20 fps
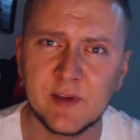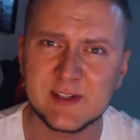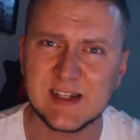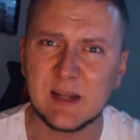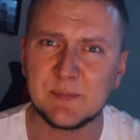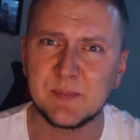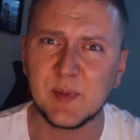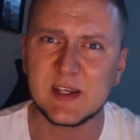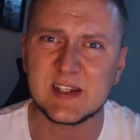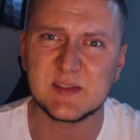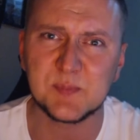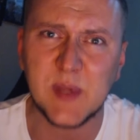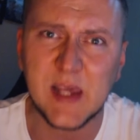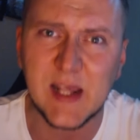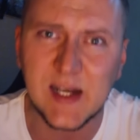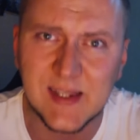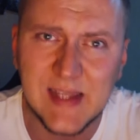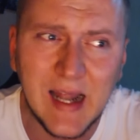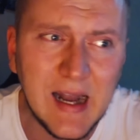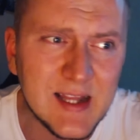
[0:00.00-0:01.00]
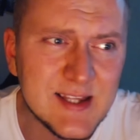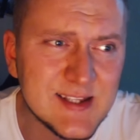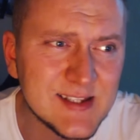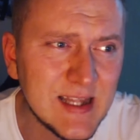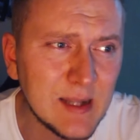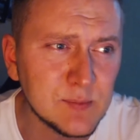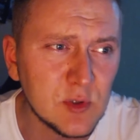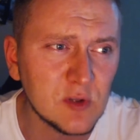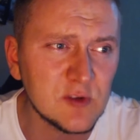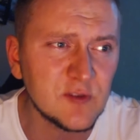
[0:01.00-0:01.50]
Więc lepiej spierdalać
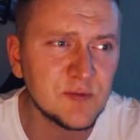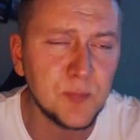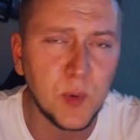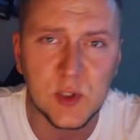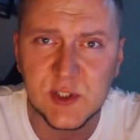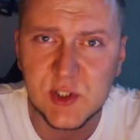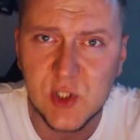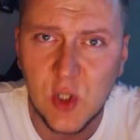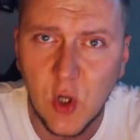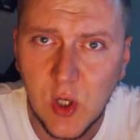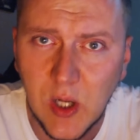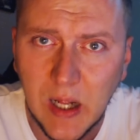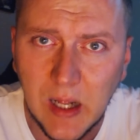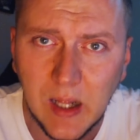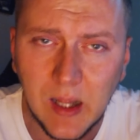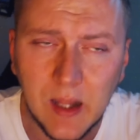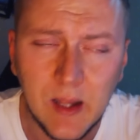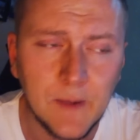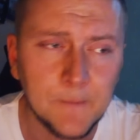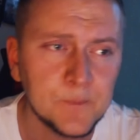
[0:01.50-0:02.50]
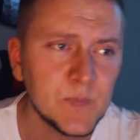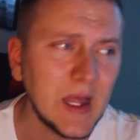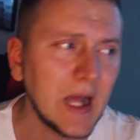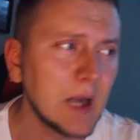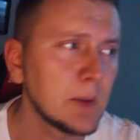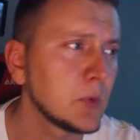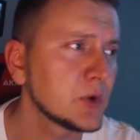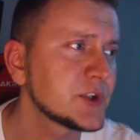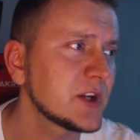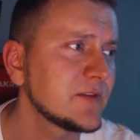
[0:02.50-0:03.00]
stamtąd w podskokach.
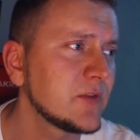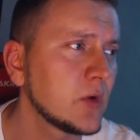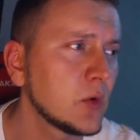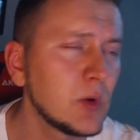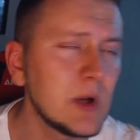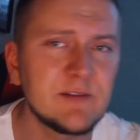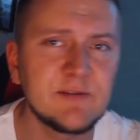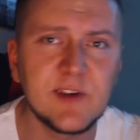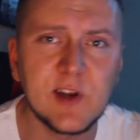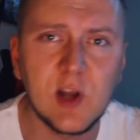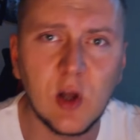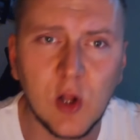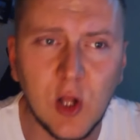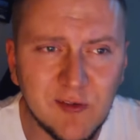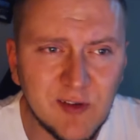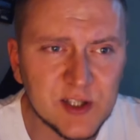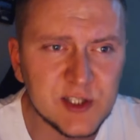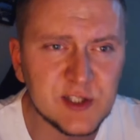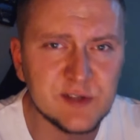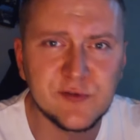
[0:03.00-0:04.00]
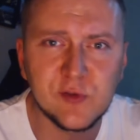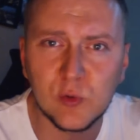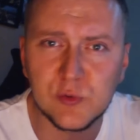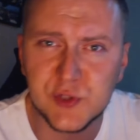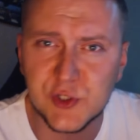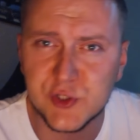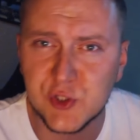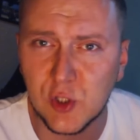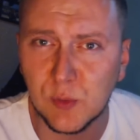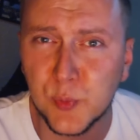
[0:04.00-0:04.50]
Albo się w ogóle wylogować i
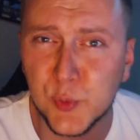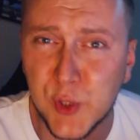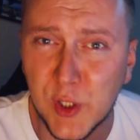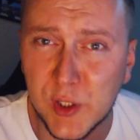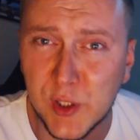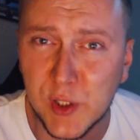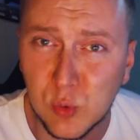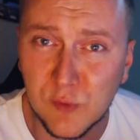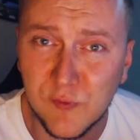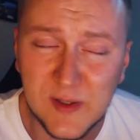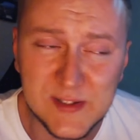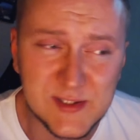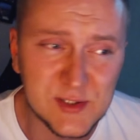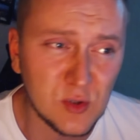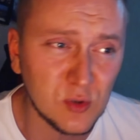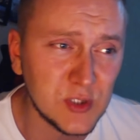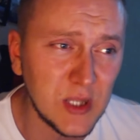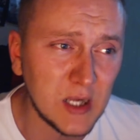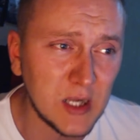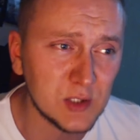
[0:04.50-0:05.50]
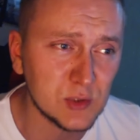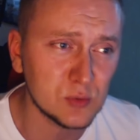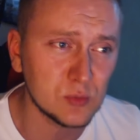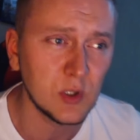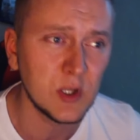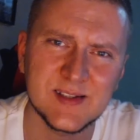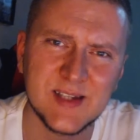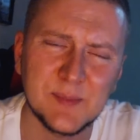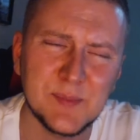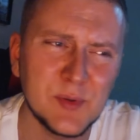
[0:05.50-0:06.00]
wyłączyć komputer kurwa z kontaktu.
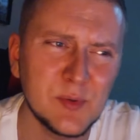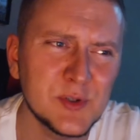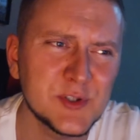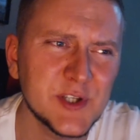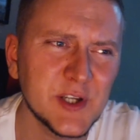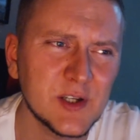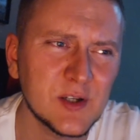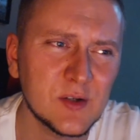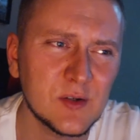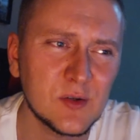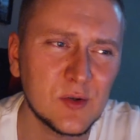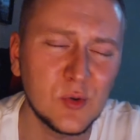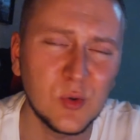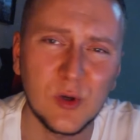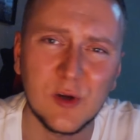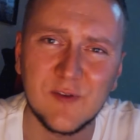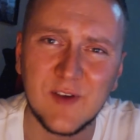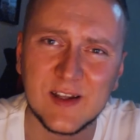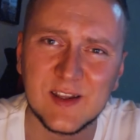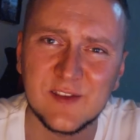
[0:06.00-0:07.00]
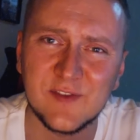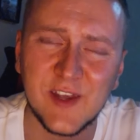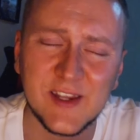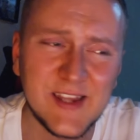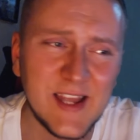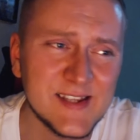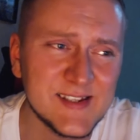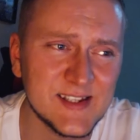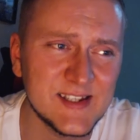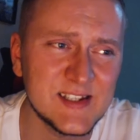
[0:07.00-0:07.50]
Zabiły cię kurwa
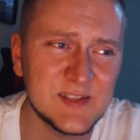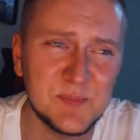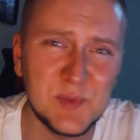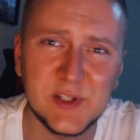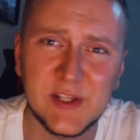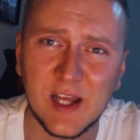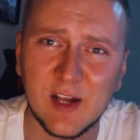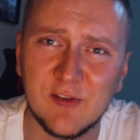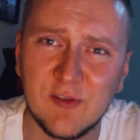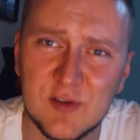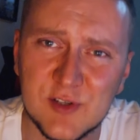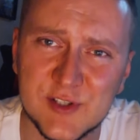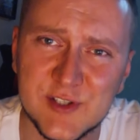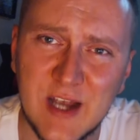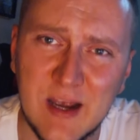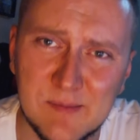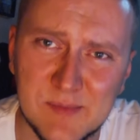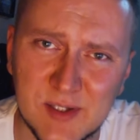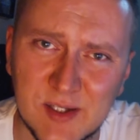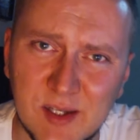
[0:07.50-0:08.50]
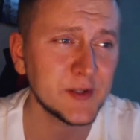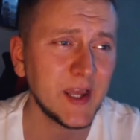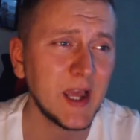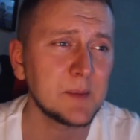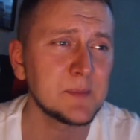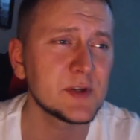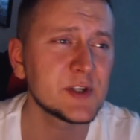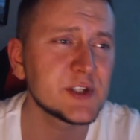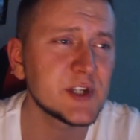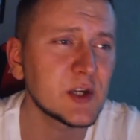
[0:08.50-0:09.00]
dwie deski zbite gwoździami. To tak
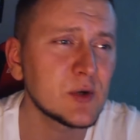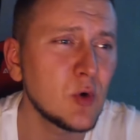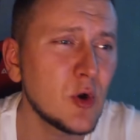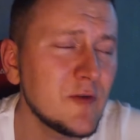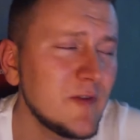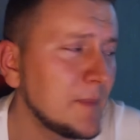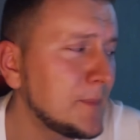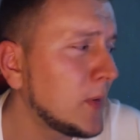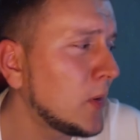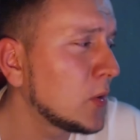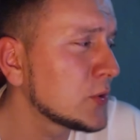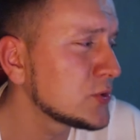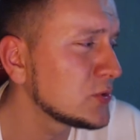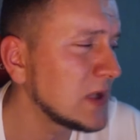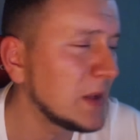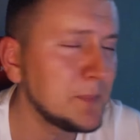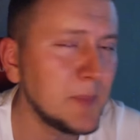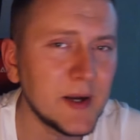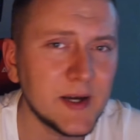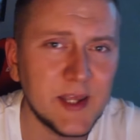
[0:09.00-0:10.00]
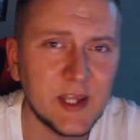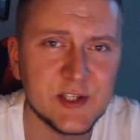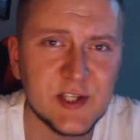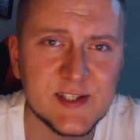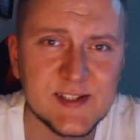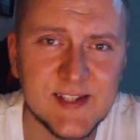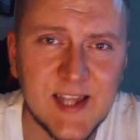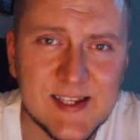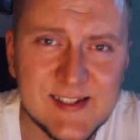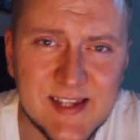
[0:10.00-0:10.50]
jakbyś się kurwa położył na
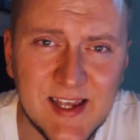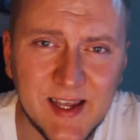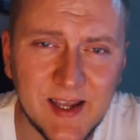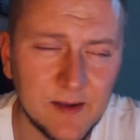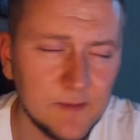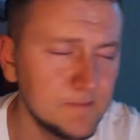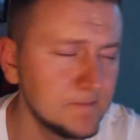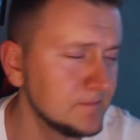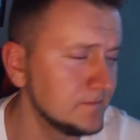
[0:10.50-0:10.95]
parkiecie z desek